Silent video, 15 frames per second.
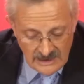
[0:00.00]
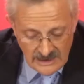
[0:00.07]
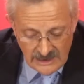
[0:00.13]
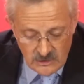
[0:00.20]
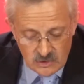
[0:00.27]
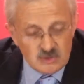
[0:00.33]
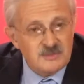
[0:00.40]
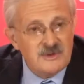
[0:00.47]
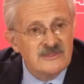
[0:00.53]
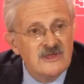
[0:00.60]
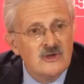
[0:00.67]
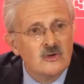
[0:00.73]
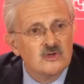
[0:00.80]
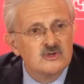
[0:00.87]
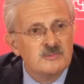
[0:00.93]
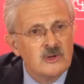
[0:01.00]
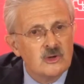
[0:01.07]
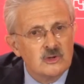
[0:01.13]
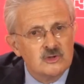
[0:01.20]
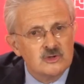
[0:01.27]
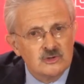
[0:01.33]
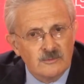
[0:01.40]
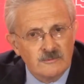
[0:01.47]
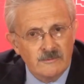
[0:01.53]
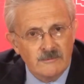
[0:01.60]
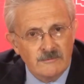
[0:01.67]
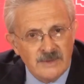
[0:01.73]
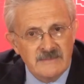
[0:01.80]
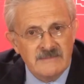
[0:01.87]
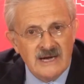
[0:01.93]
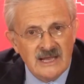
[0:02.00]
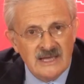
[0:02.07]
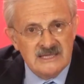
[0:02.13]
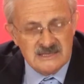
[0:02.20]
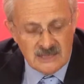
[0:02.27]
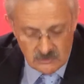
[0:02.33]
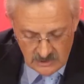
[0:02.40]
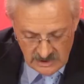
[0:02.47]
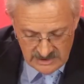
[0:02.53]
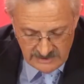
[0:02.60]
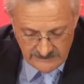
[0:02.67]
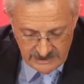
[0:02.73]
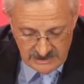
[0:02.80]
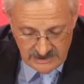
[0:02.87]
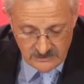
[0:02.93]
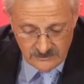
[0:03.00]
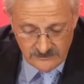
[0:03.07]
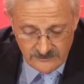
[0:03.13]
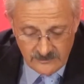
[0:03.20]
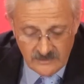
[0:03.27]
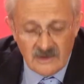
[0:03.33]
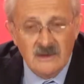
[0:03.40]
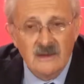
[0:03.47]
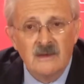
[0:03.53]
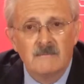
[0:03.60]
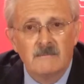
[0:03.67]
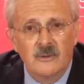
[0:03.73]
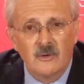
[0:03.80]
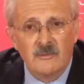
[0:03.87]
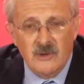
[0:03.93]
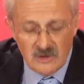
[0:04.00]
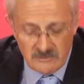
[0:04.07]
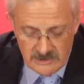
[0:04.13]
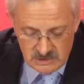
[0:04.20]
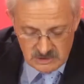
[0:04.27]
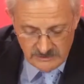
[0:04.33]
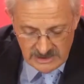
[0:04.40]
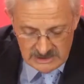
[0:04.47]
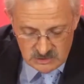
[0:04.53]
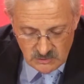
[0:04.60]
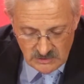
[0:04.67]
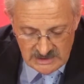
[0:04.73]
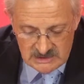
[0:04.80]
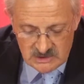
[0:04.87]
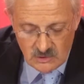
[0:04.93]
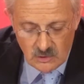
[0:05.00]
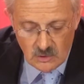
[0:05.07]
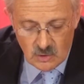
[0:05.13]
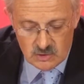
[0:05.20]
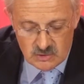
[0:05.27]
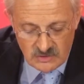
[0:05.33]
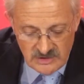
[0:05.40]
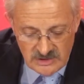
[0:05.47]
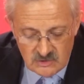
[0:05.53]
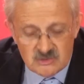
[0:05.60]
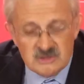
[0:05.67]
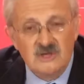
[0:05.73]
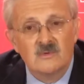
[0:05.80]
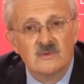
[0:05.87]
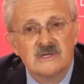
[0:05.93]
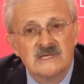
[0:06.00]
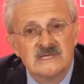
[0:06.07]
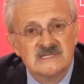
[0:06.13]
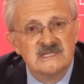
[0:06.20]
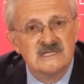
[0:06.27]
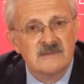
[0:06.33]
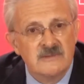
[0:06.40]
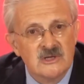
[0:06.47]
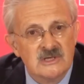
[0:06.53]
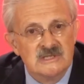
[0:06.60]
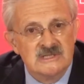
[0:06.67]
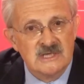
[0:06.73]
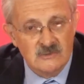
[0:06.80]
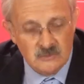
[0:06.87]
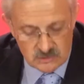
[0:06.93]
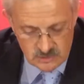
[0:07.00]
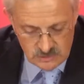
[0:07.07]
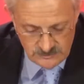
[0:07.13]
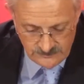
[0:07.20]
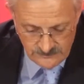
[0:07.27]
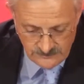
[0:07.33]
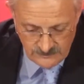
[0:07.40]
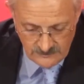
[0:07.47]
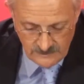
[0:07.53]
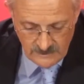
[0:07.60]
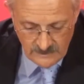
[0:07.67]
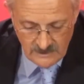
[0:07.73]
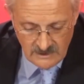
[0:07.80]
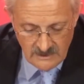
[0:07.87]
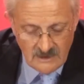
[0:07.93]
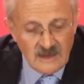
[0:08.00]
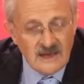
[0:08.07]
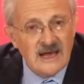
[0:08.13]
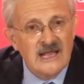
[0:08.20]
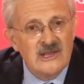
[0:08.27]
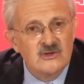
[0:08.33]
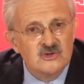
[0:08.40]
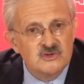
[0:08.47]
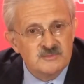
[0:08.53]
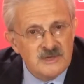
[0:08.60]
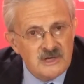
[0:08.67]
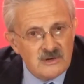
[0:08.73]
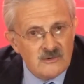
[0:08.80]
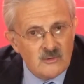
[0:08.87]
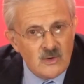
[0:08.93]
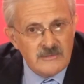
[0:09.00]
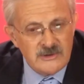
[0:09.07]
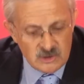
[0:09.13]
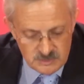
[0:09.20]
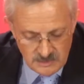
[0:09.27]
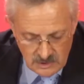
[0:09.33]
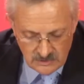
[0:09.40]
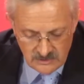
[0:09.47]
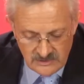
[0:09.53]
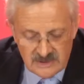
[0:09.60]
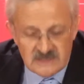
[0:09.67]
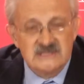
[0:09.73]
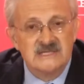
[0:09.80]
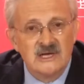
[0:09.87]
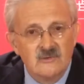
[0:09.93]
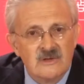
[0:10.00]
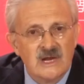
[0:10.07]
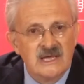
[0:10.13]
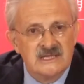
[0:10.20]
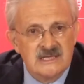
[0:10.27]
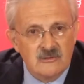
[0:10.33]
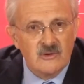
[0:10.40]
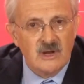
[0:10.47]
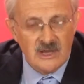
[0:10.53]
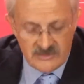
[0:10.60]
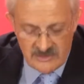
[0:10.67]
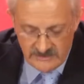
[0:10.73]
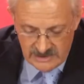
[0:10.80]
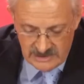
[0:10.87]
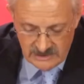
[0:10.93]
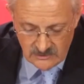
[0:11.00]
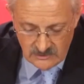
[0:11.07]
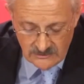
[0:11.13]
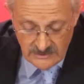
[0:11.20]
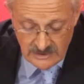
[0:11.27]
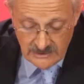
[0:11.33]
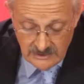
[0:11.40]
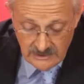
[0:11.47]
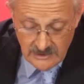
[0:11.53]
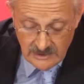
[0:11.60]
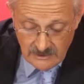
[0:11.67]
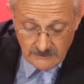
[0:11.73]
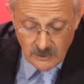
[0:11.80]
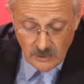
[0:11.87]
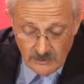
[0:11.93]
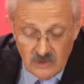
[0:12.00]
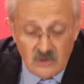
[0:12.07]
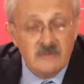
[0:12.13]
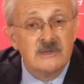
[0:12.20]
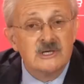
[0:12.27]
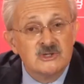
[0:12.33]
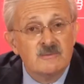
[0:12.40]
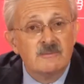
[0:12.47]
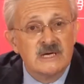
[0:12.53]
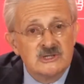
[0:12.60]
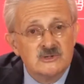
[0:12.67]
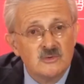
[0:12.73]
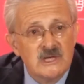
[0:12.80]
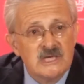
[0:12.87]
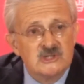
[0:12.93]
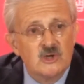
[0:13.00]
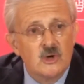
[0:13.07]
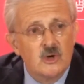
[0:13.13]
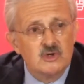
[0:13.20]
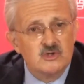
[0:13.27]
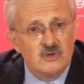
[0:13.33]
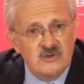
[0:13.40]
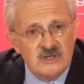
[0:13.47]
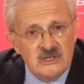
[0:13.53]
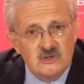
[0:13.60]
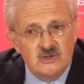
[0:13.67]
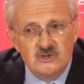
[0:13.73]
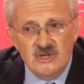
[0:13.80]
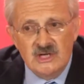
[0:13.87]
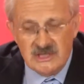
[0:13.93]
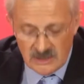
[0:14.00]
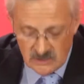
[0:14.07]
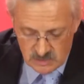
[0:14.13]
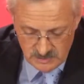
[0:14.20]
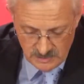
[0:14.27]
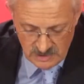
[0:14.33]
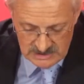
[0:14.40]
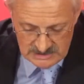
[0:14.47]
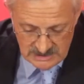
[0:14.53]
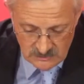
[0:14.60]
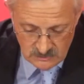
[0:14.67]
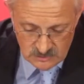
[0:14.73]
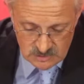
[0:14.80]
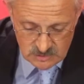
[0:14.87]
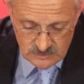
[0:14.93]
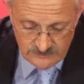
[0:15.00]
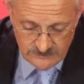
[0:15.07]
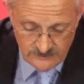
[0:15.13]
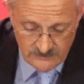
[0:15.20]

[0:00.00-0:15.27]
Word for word: Año 2005-2008, primera legislatura de Zapatero. Promedio de inversión para Asturias, 857 millones de euros. Año 2009-2011, segunda legislatura de Zapatero. Promedio de inversión para Asturias, 832 millones de euros.